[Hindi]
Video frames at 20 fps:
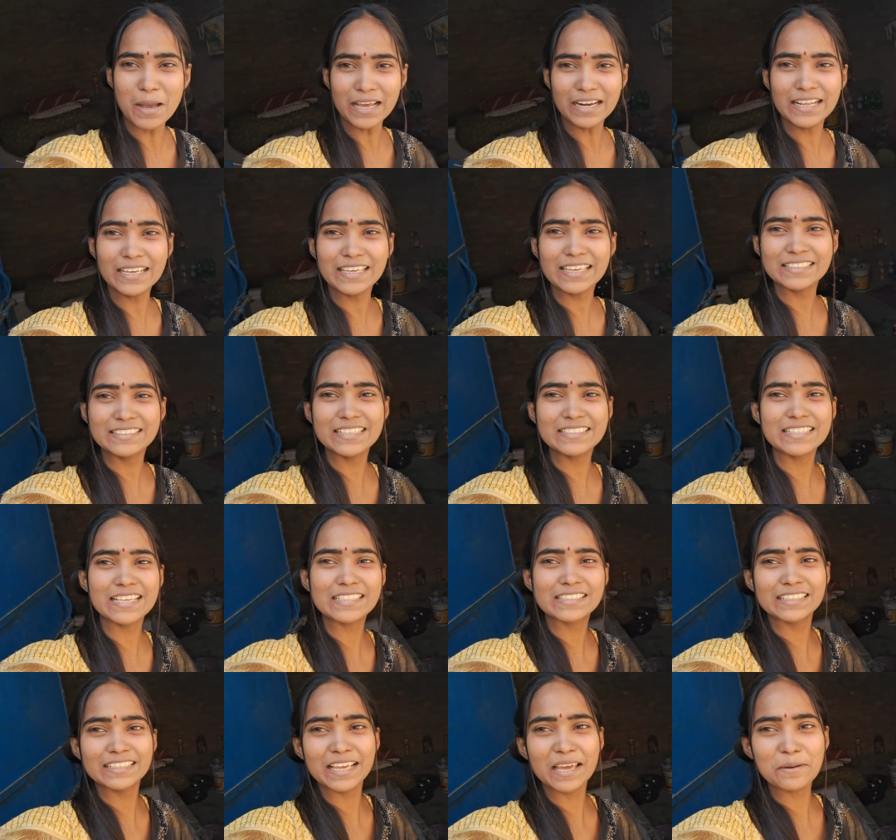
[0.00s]
मैंने किसी
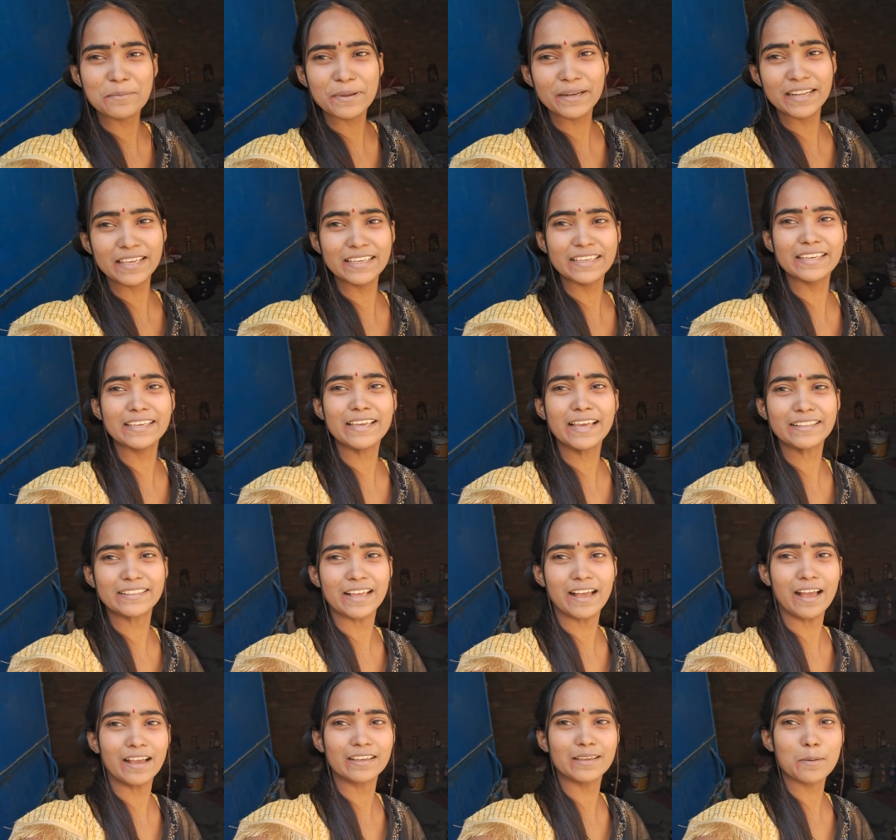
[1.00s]
से शेयर भी नहीं किया
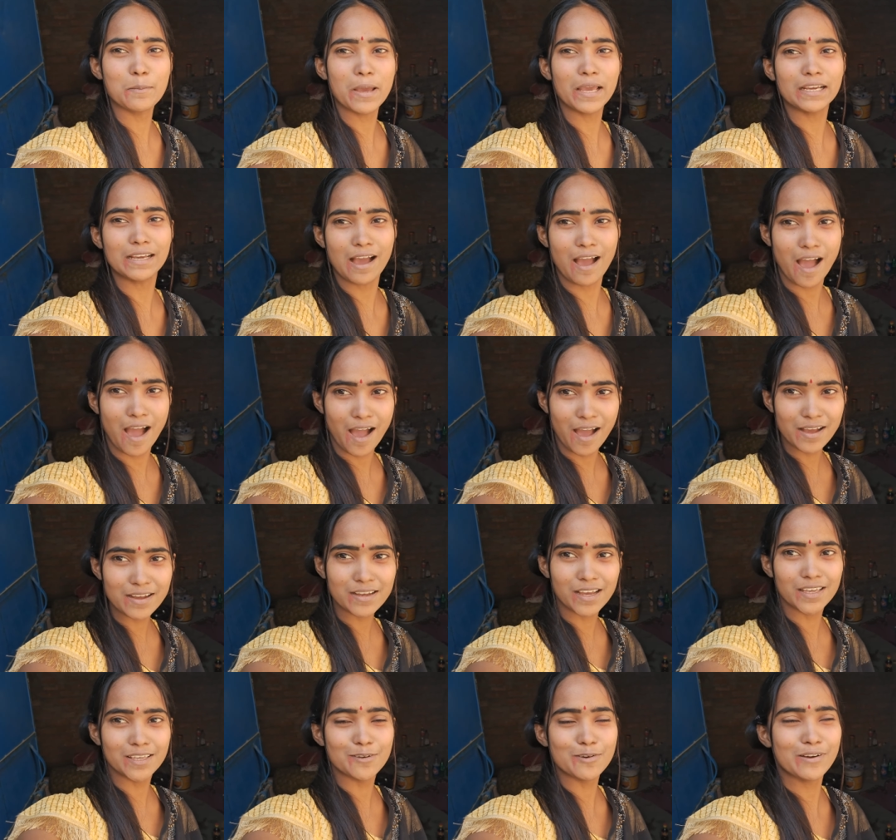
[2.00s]
था कि मैं कहाँ
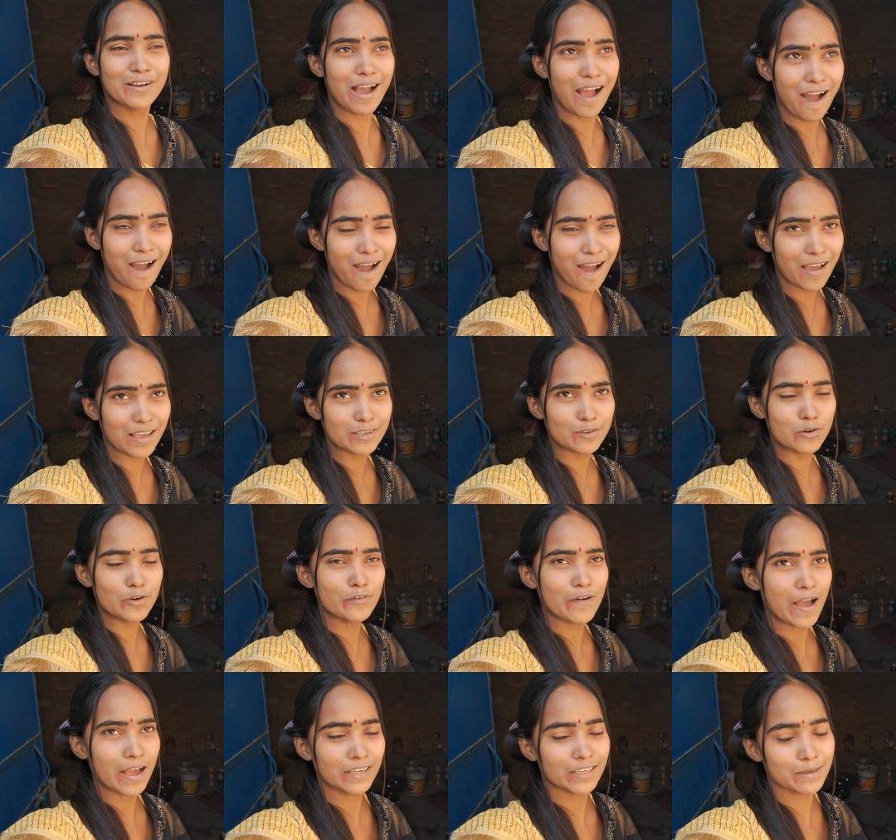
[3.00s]
गई हूँ कहाँ आई
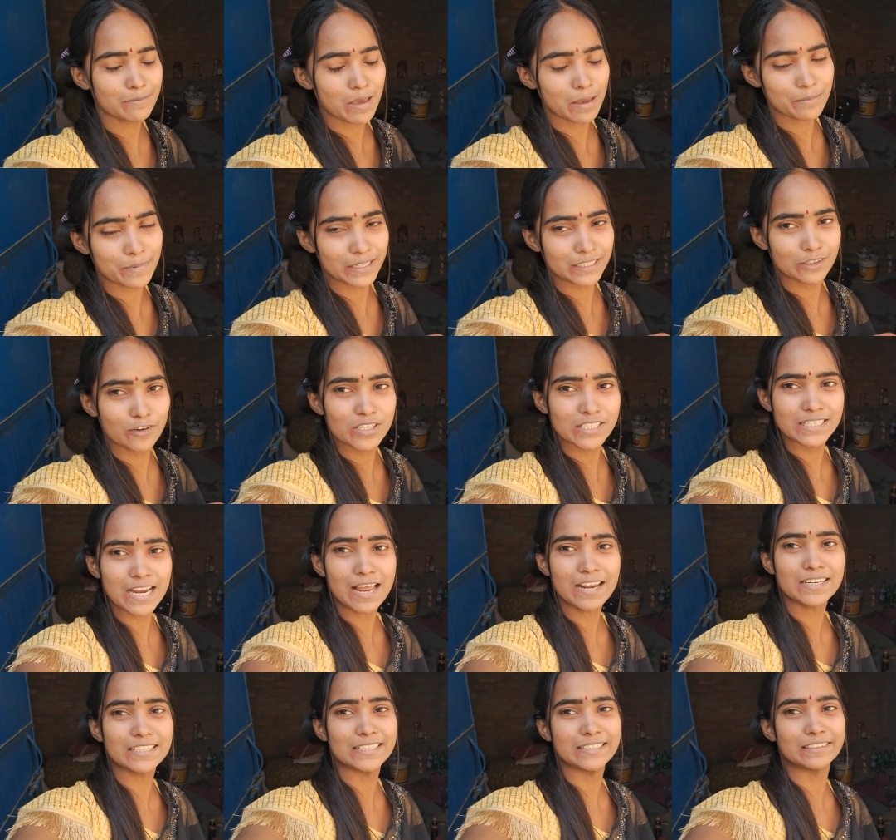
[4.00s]
हूँ वहाँ की मैं वीडियोज
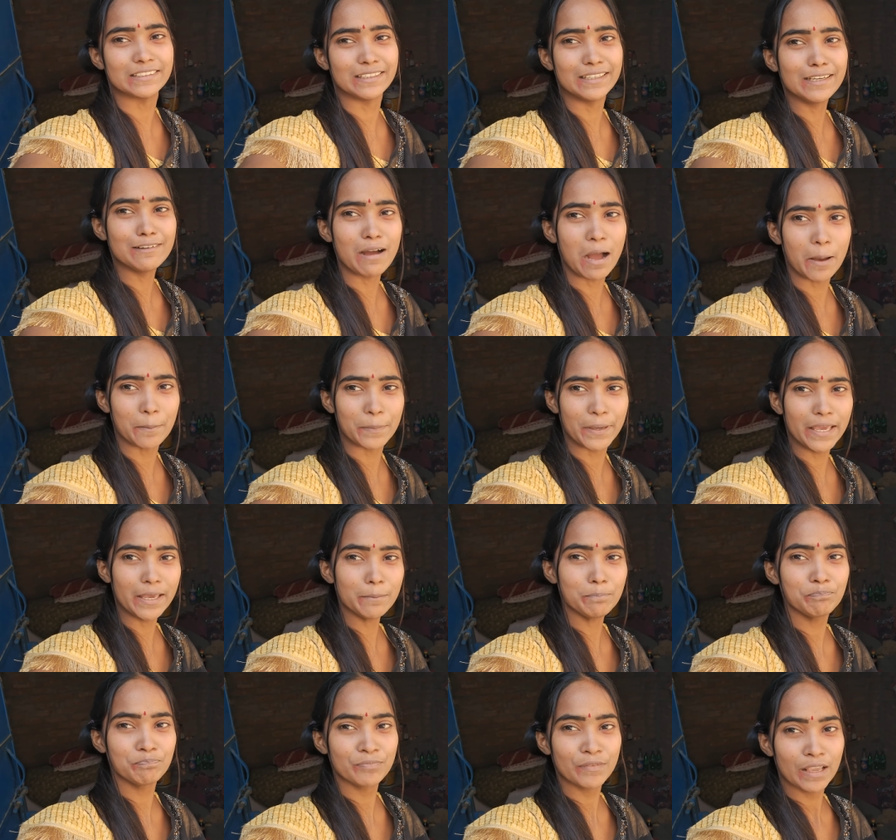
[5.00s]
डाल रही थी वहाँ पे
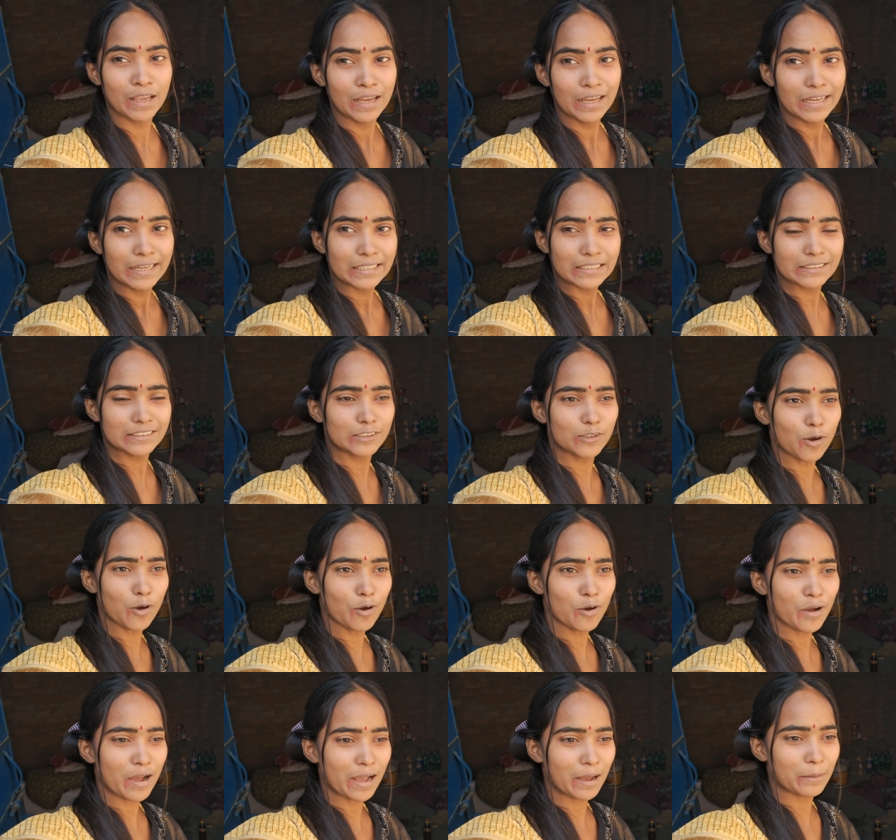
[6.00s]
तो
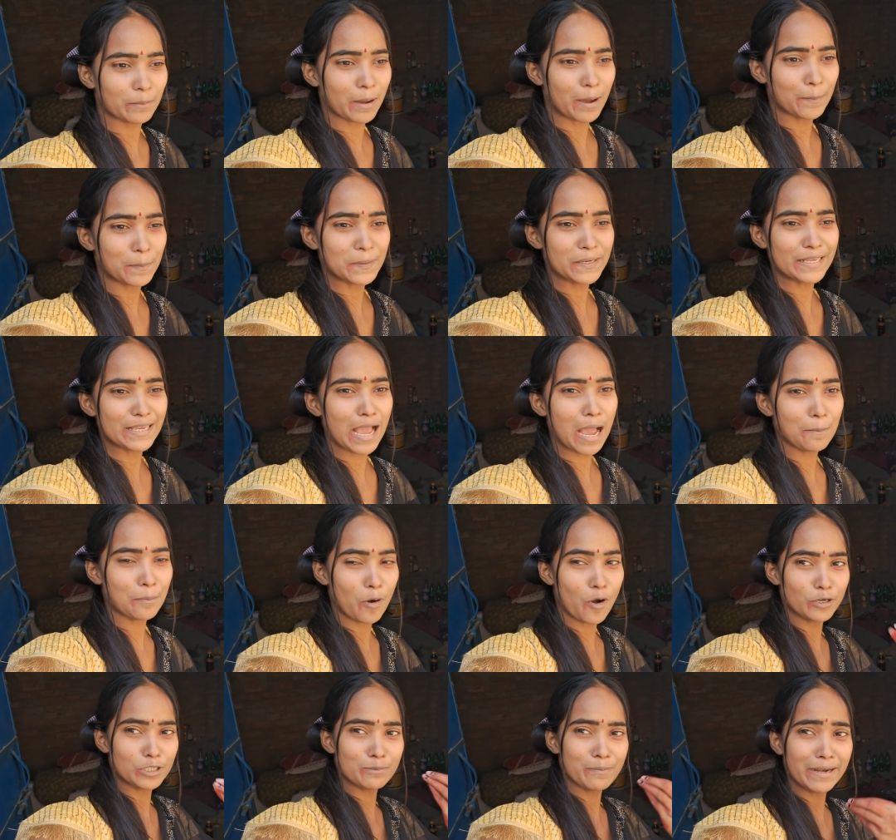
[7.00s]
अपने आप
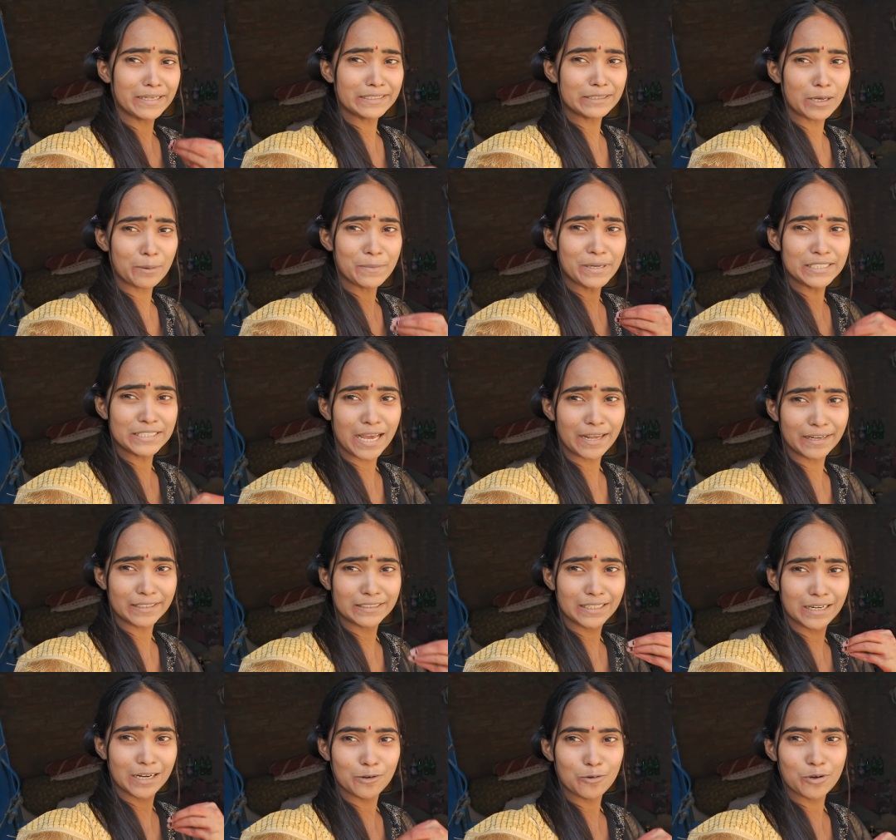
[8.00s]
ऑटोमेटिक कमेंट आ रहा
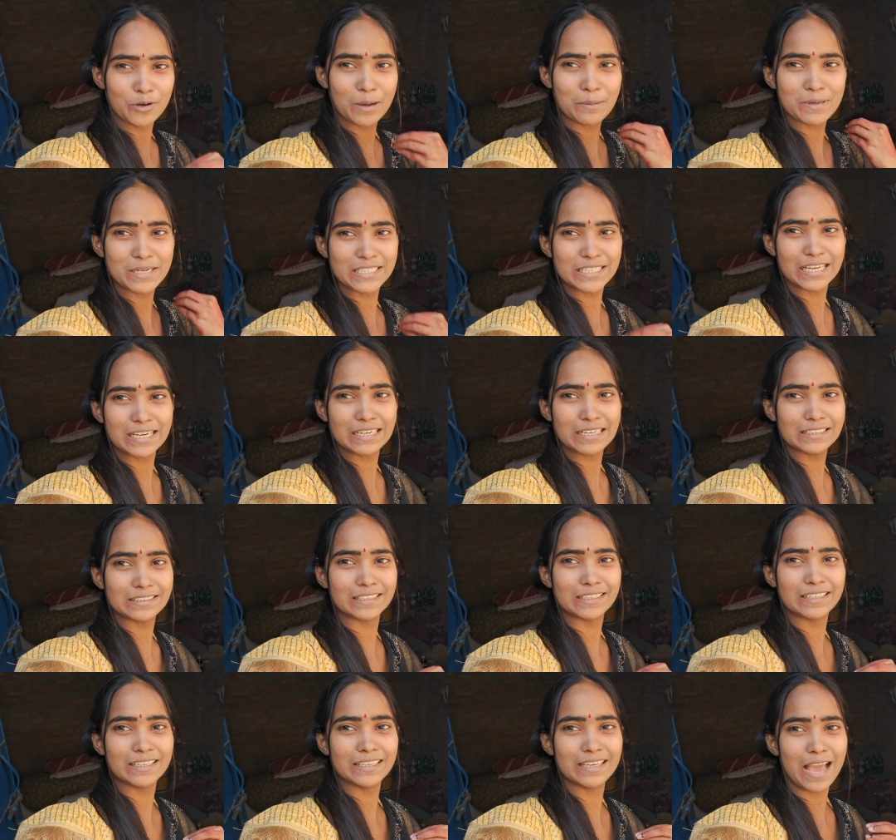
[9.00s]
था ना लोग कमेंट कर रहे
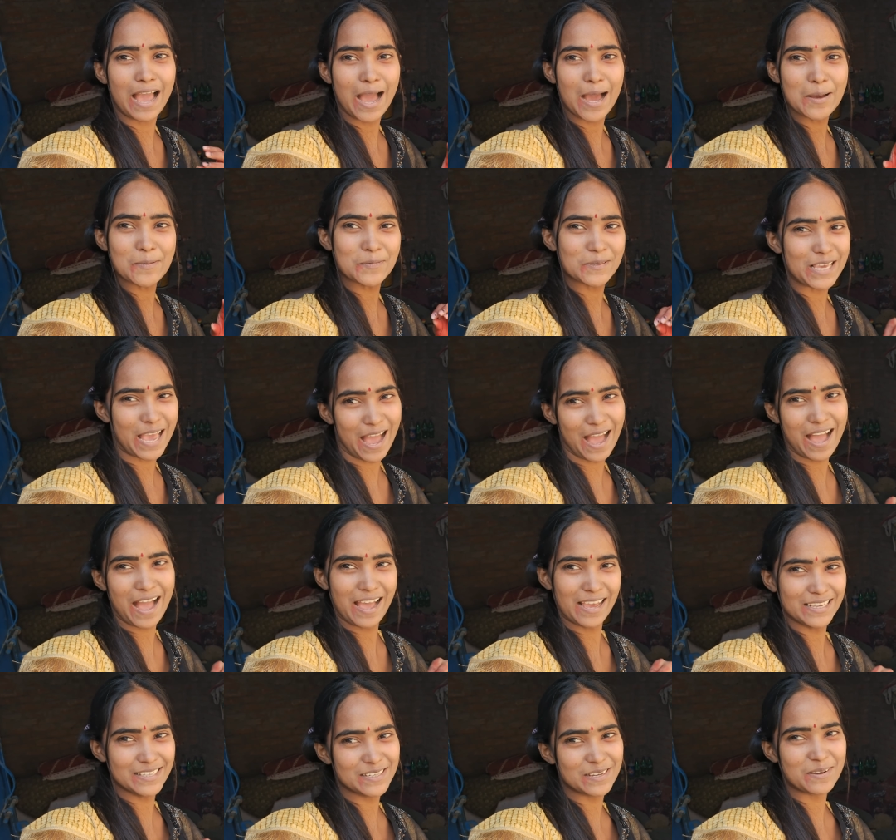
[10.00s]
थे कि आप
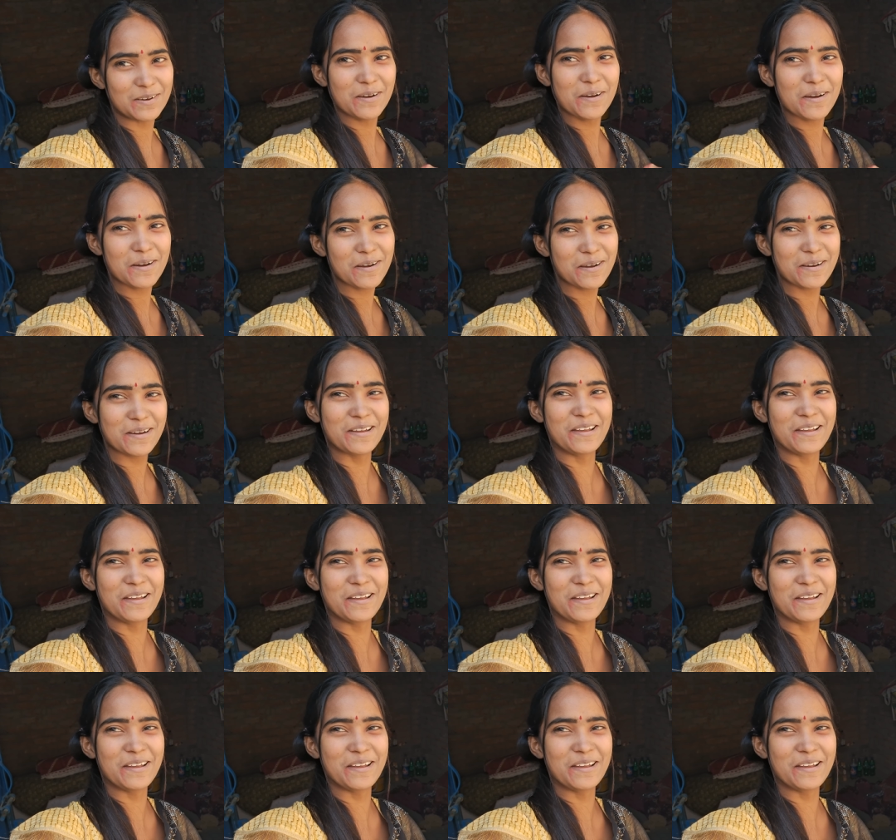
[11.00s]
यहाँ आई हो